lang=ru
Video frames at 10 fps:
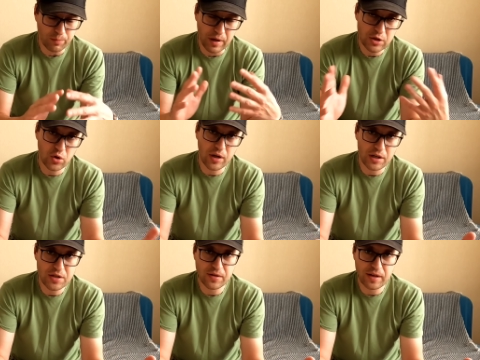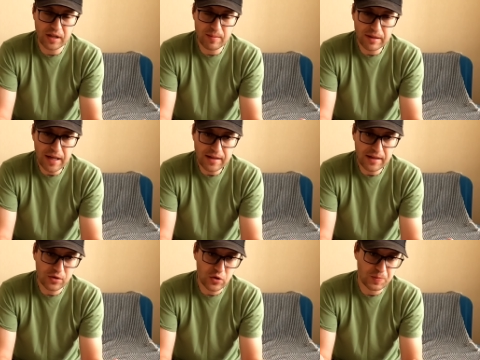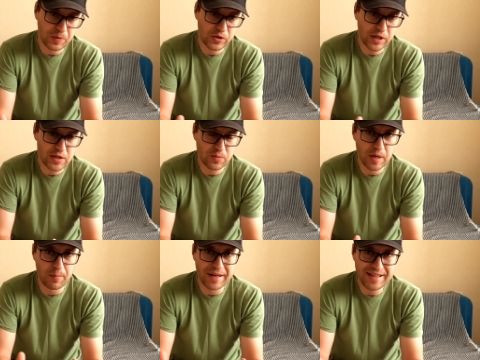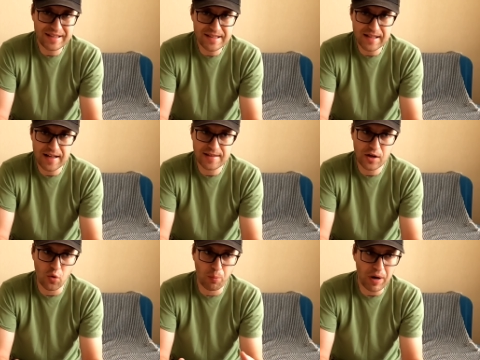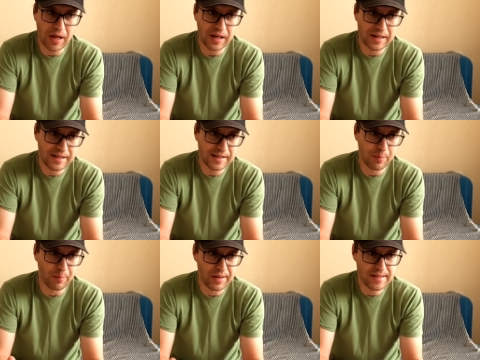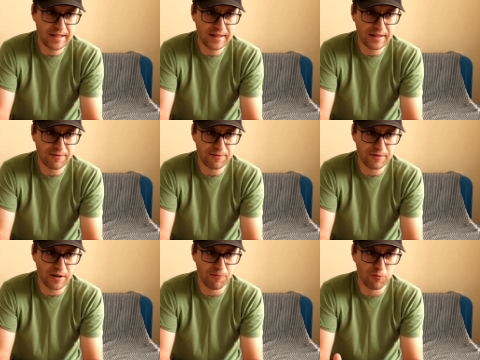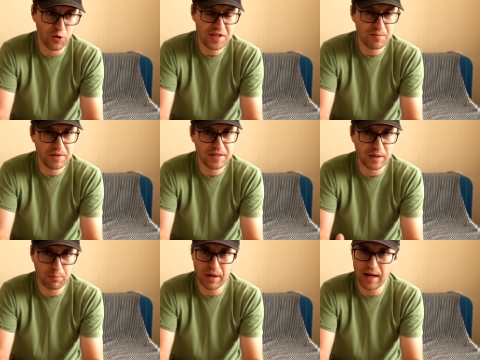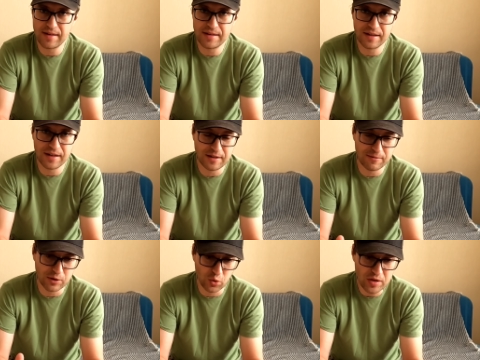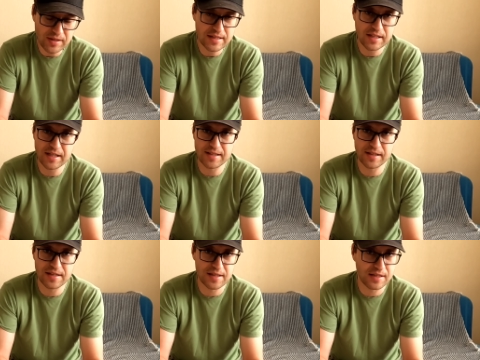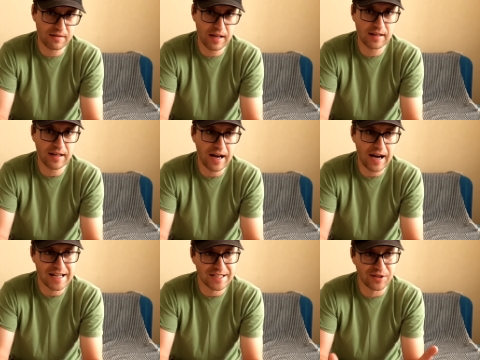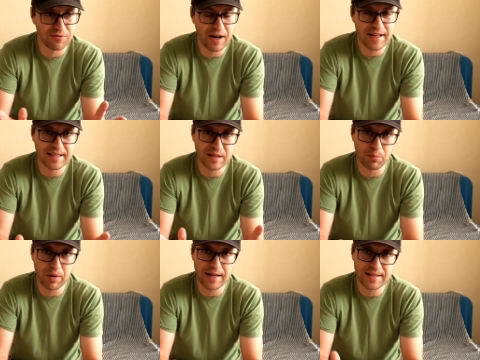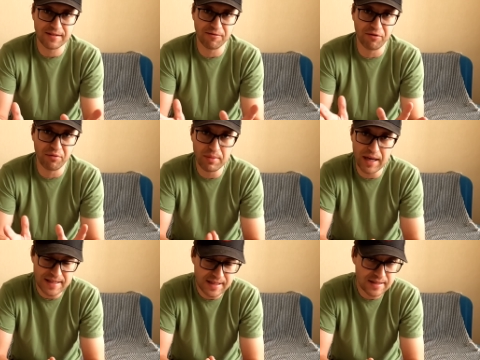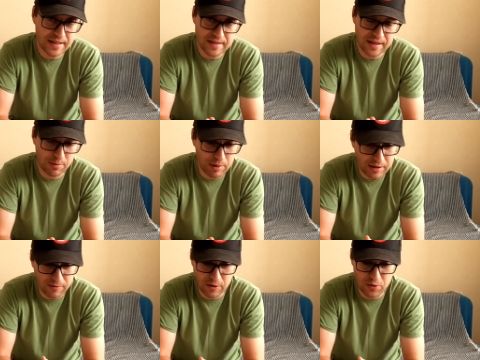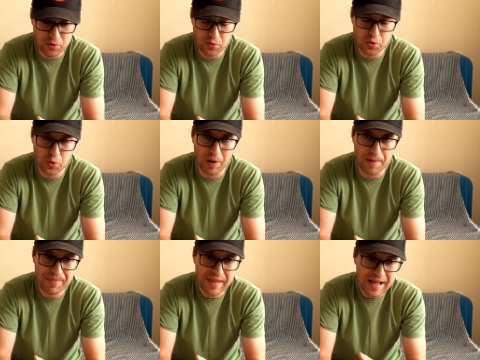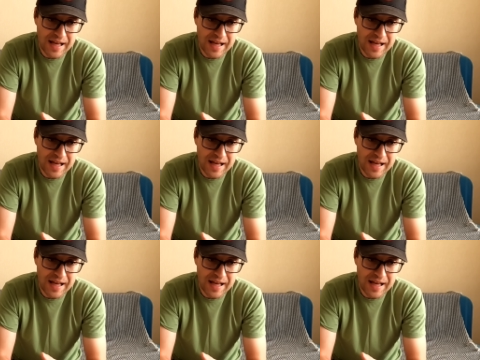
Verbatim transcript: большое количество рекламодателей, то есть получается у меня монетизация упала где-то процентов на 85-90, сейчас она составляет аж 20 баксов в месяц я зарабатываю с YouTube.